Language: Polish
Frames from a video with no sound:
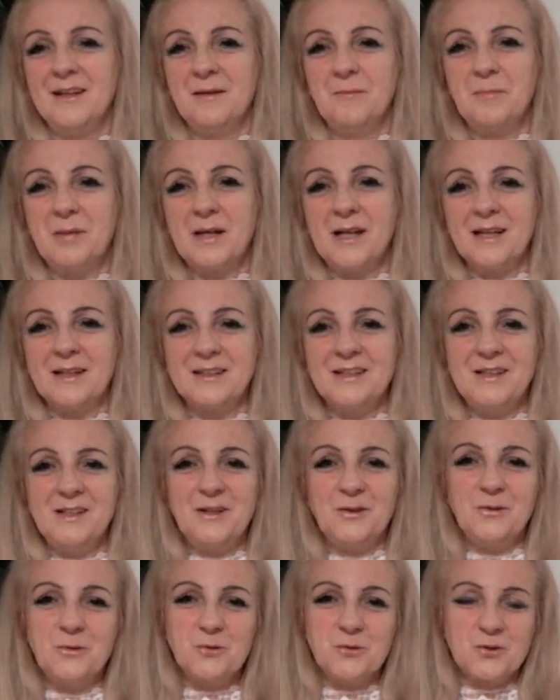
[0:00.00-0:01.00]

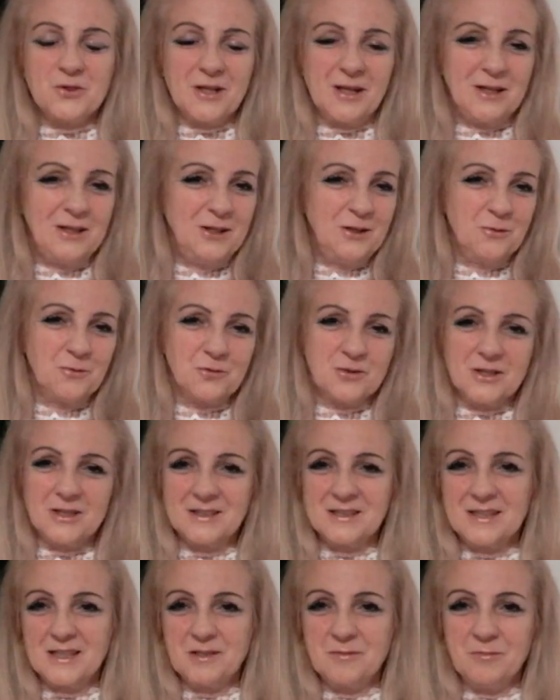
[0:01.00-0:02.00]
bratnie dusze i już
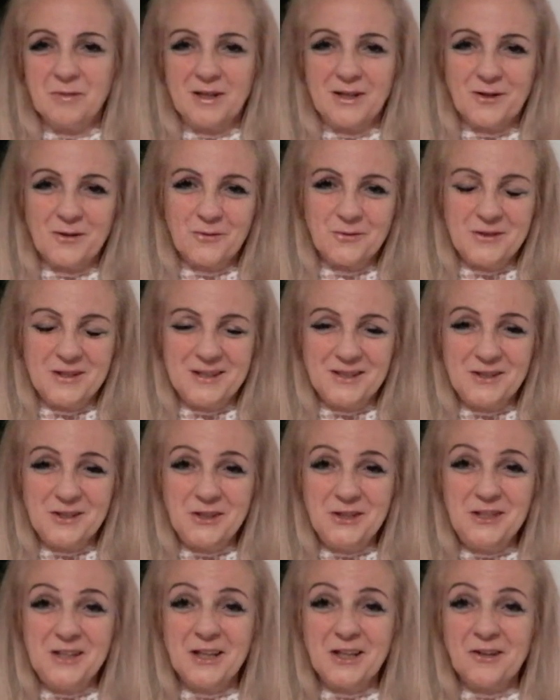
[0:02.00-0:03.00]
jesteśmy
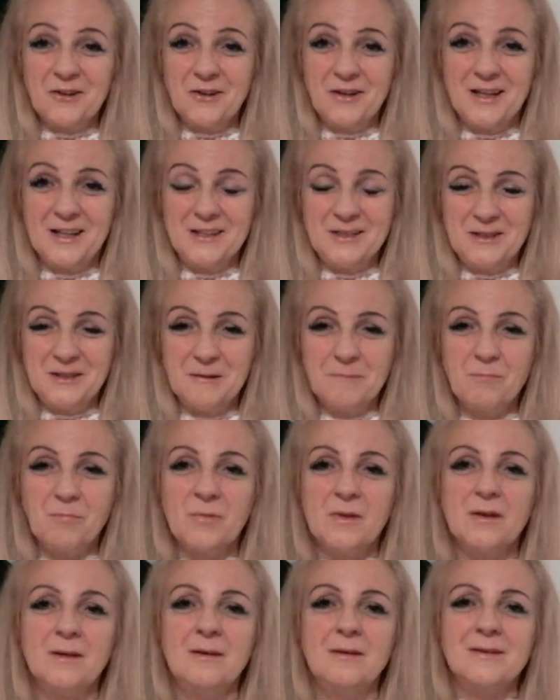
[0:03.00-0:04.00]
chronieni. Nie, kochani,
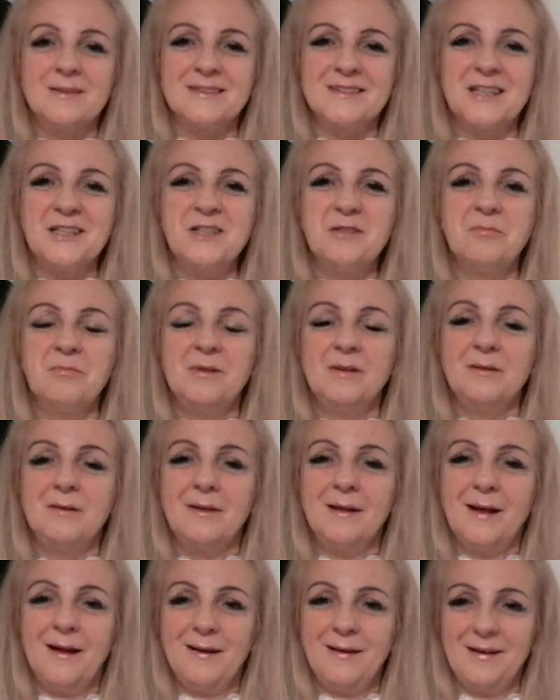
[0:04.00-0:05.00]
jesteśmy
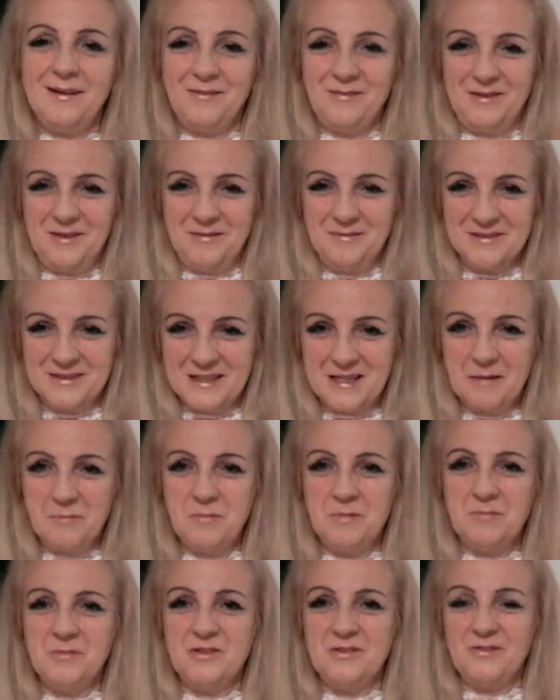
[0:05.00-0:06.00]
dalej w tym
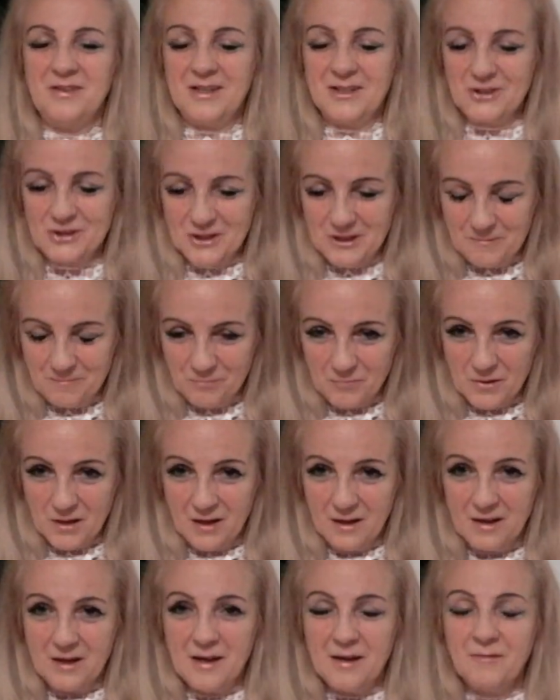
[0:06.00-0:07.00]
samym świecie,
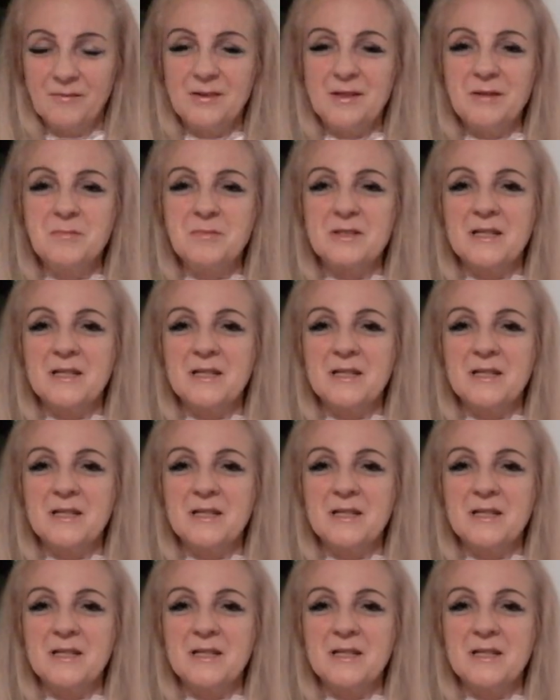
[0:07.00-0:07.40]
w tym